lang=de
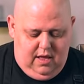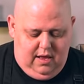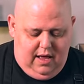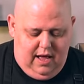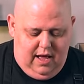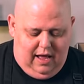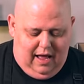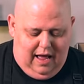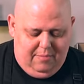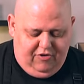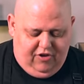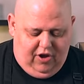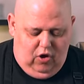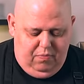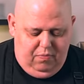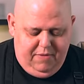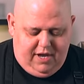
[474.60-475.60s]
Äh, reibe ich
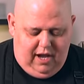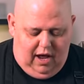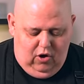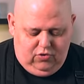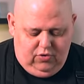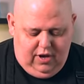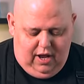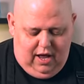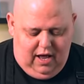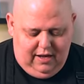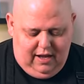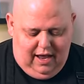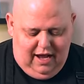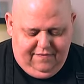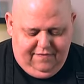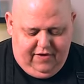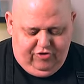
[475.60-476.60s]
auch mit Haut und Haaren
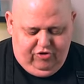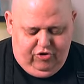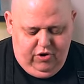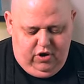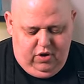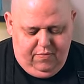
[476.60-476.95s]
einfach schön